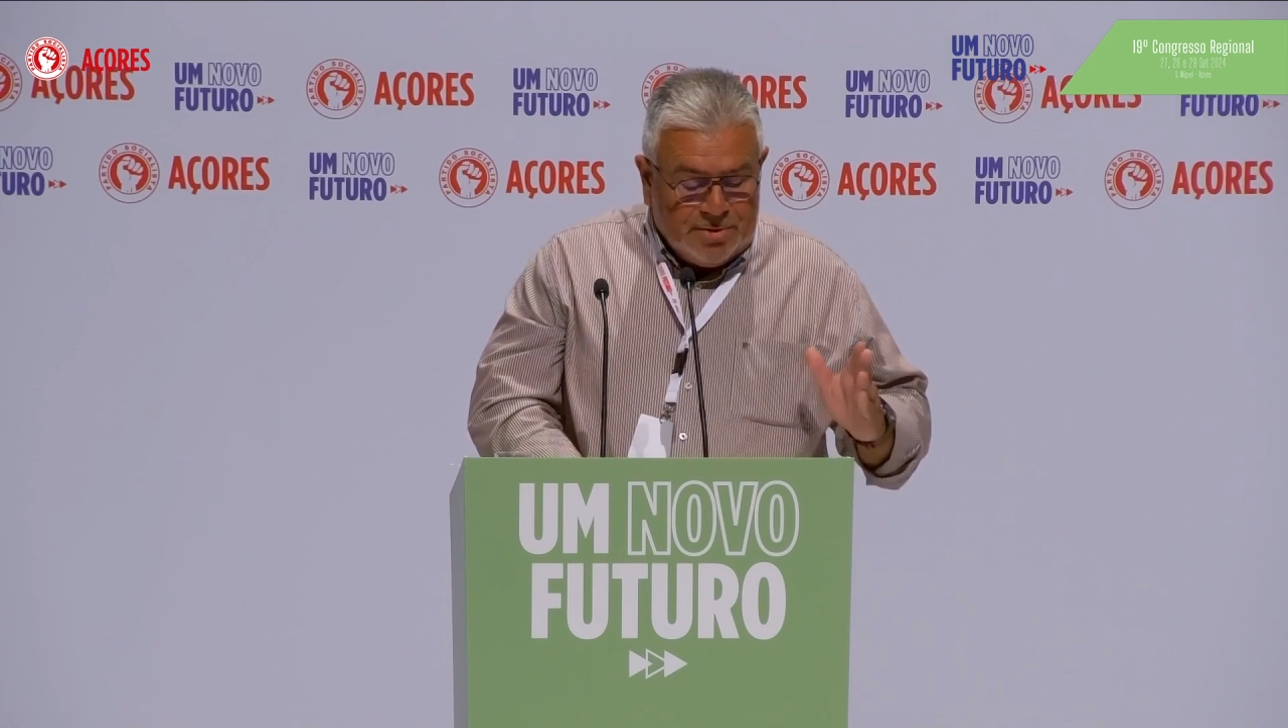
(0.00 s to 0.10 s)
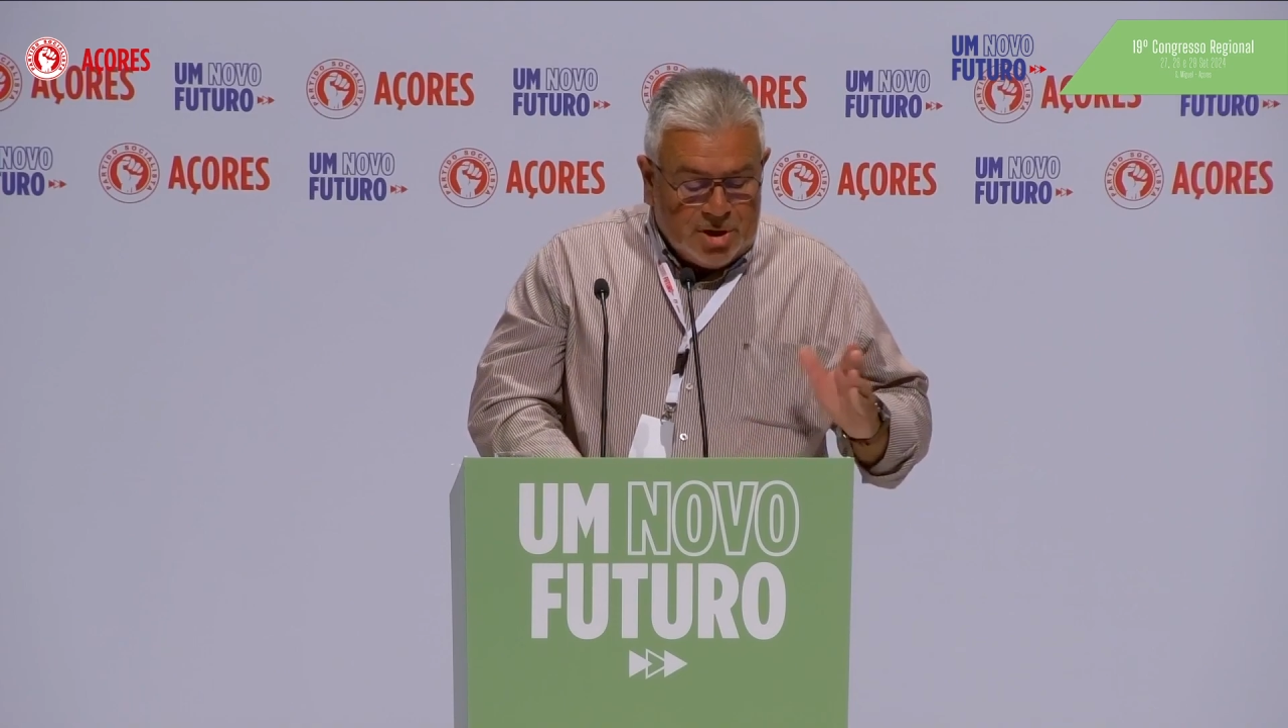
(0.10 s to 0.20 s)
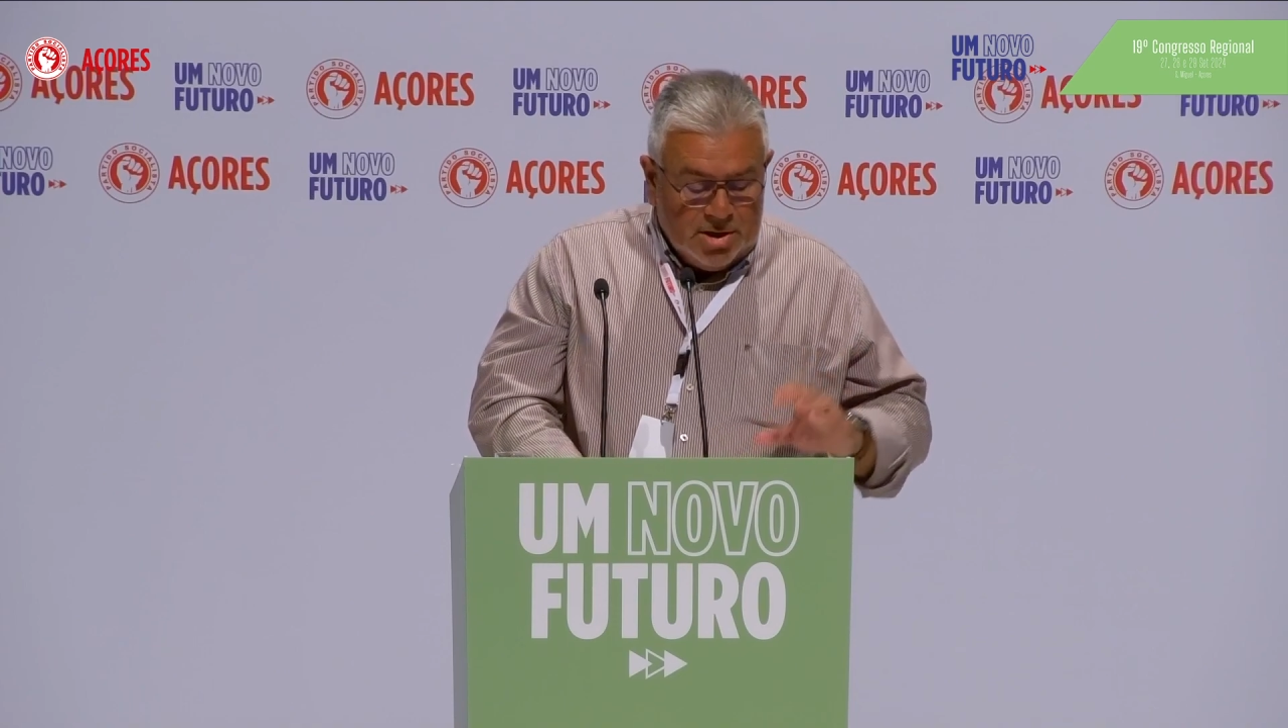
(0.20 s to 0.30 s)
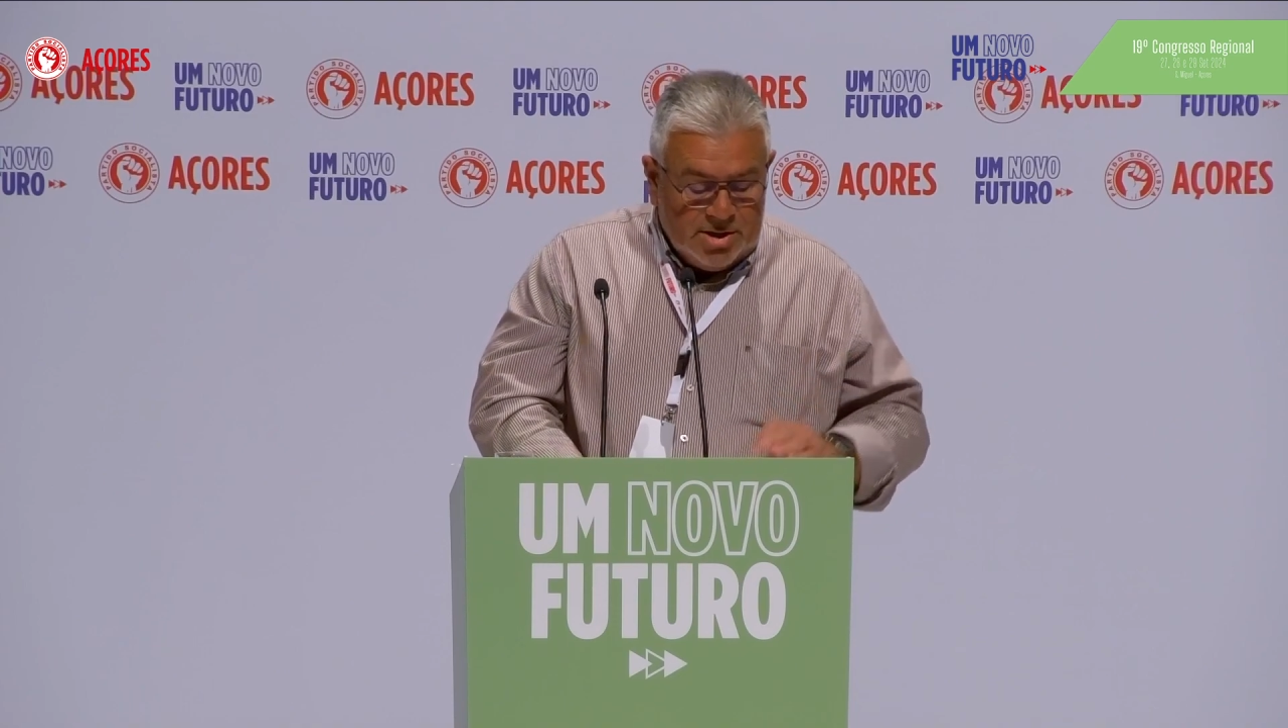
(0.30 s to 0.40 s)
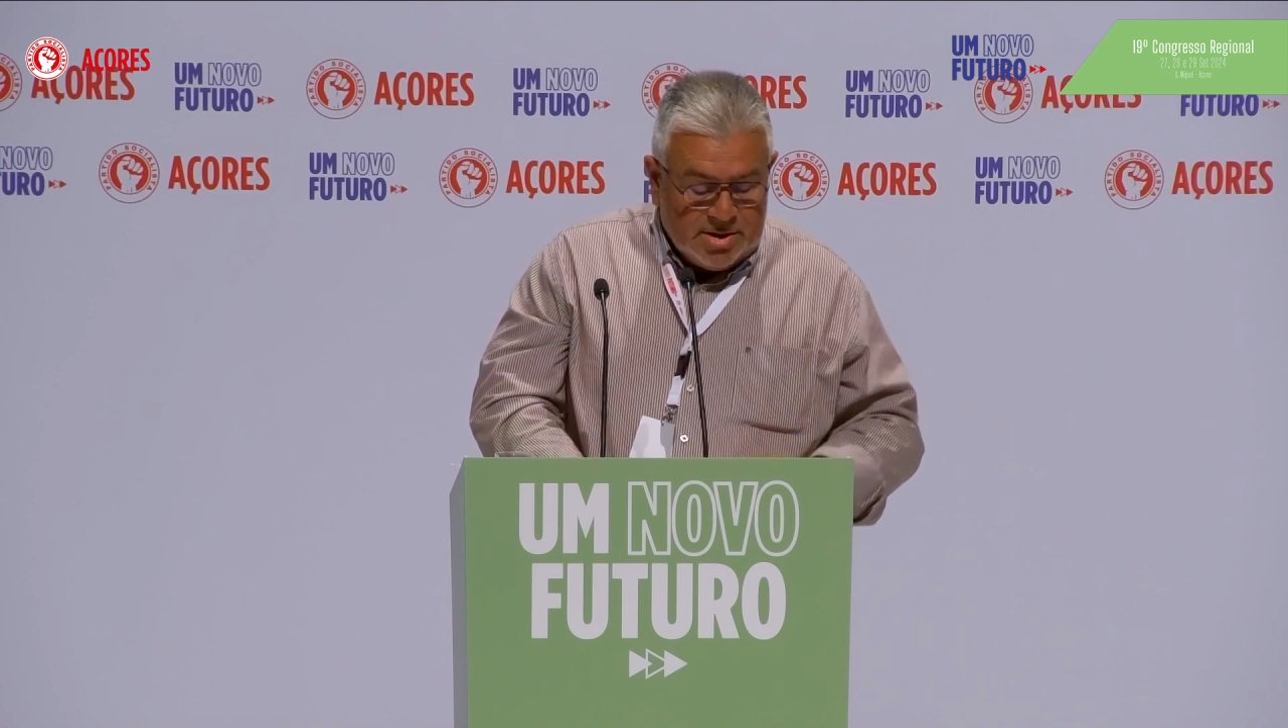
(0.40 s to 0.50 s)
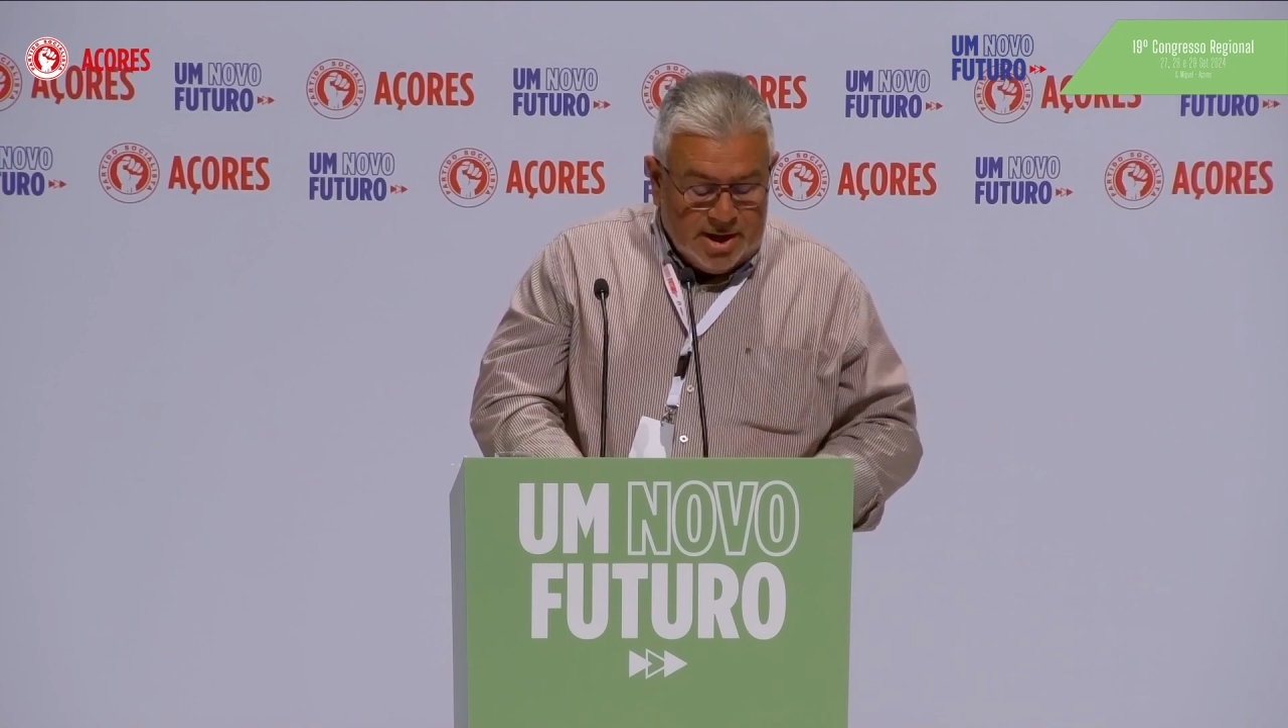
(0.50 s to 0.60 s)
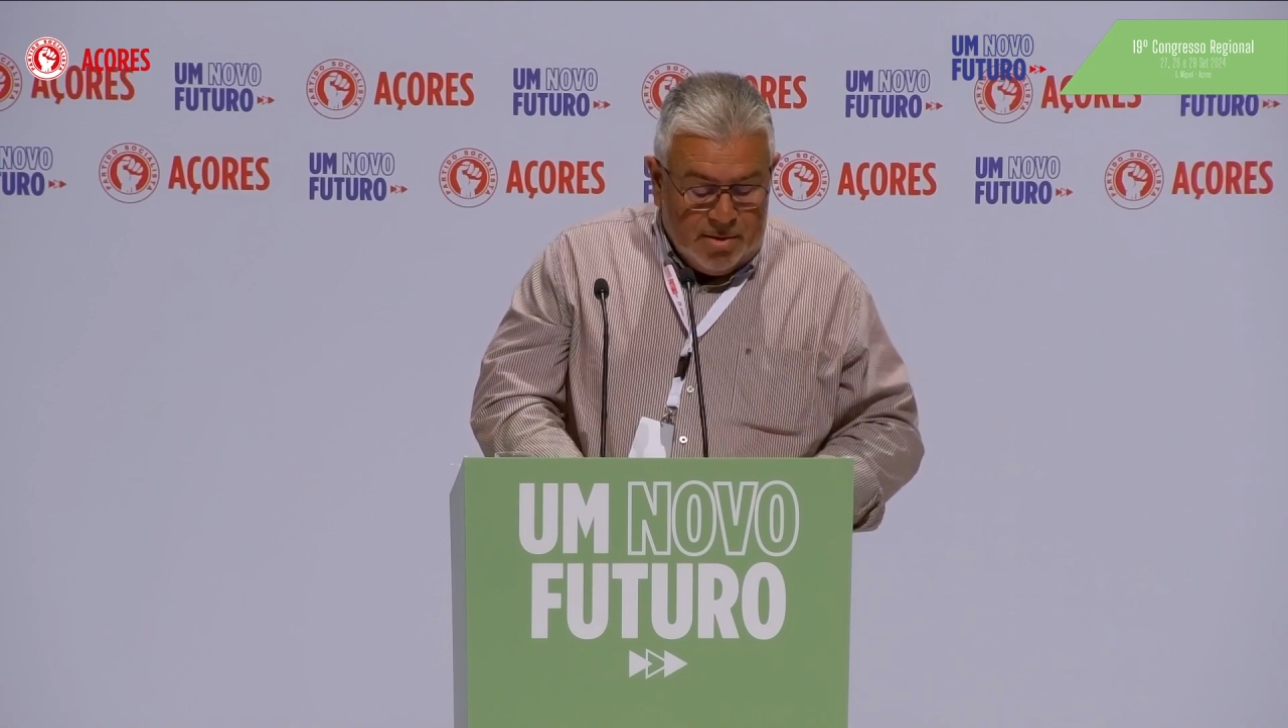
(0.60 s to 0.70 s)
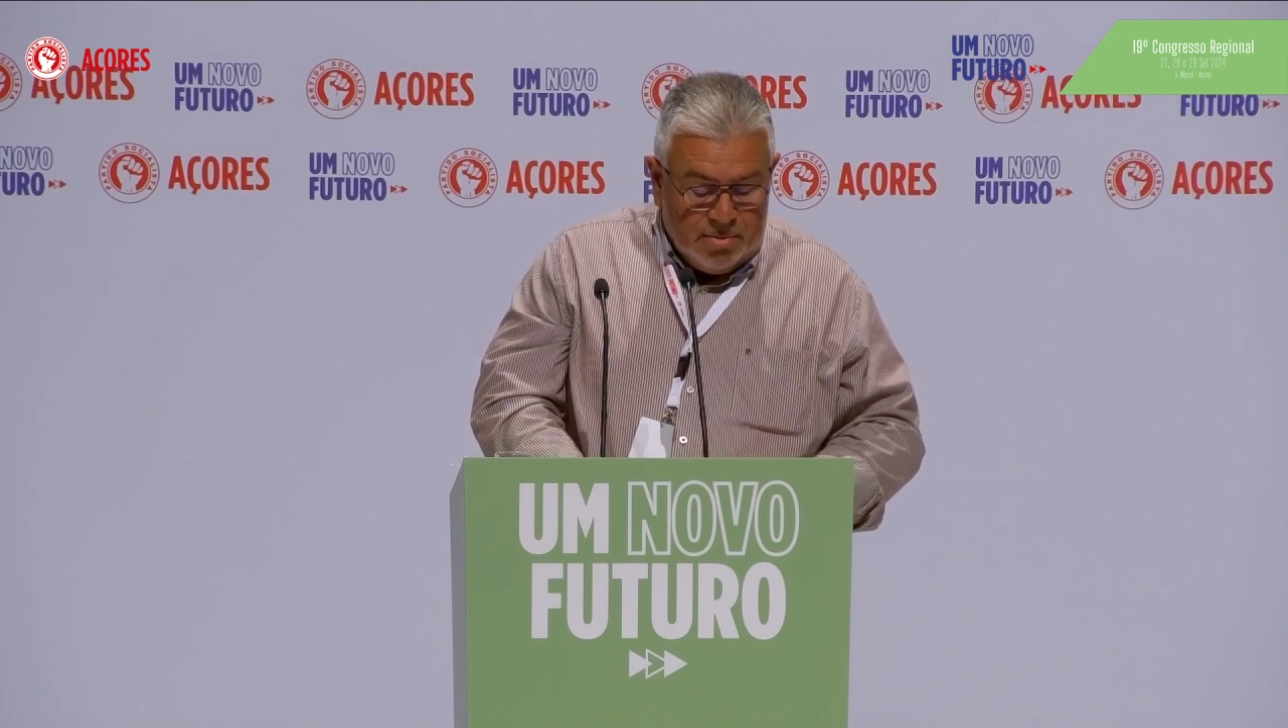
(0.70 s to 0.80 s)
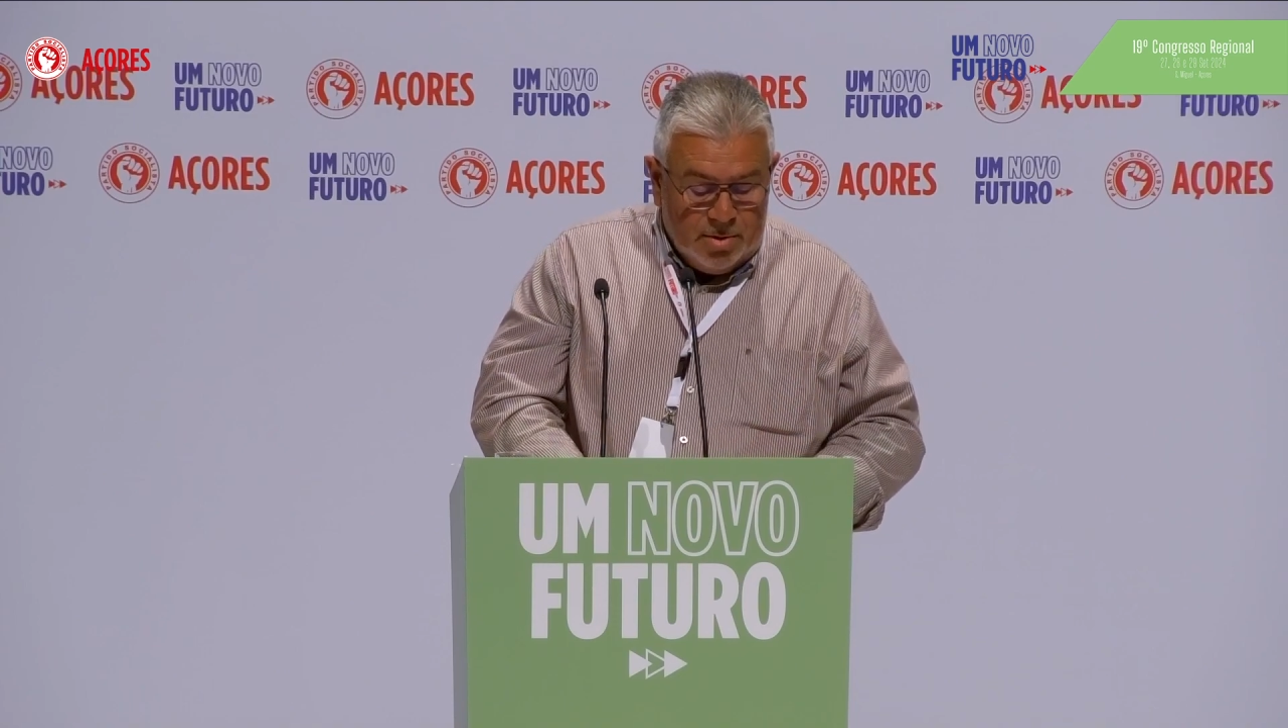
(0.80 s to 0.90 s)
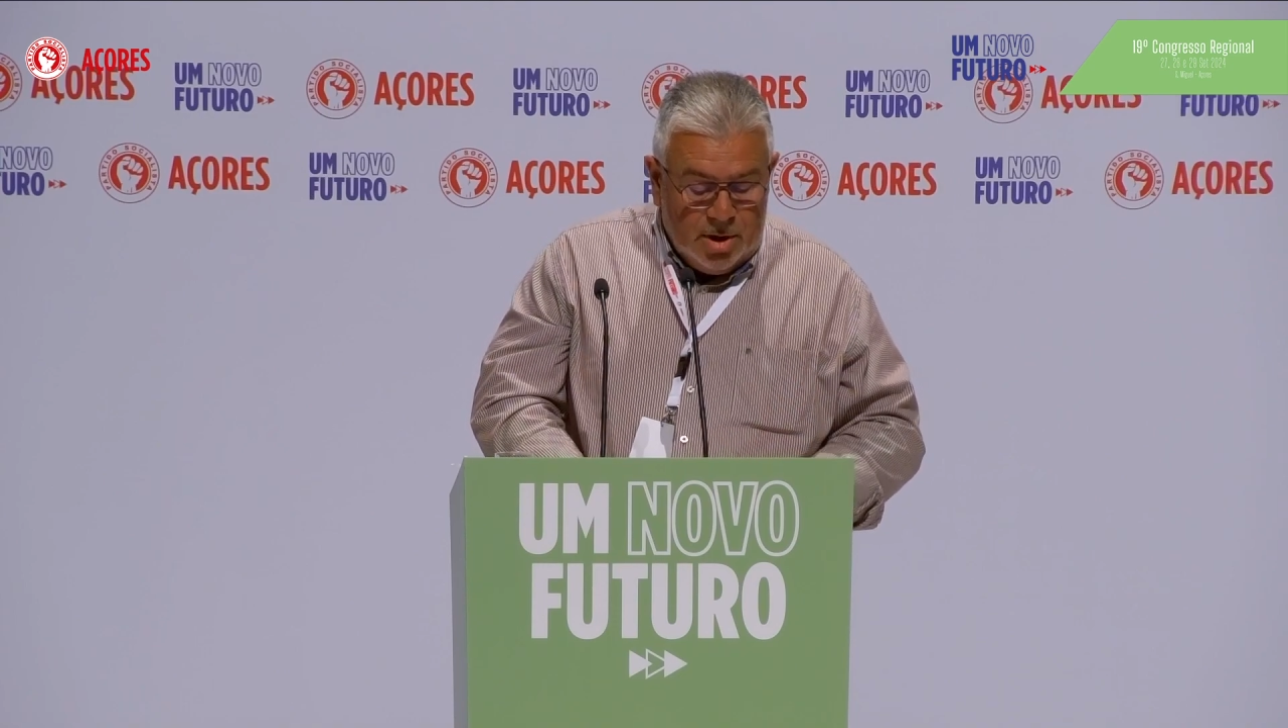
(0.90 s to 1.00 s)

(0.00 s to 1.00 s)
fiscalização.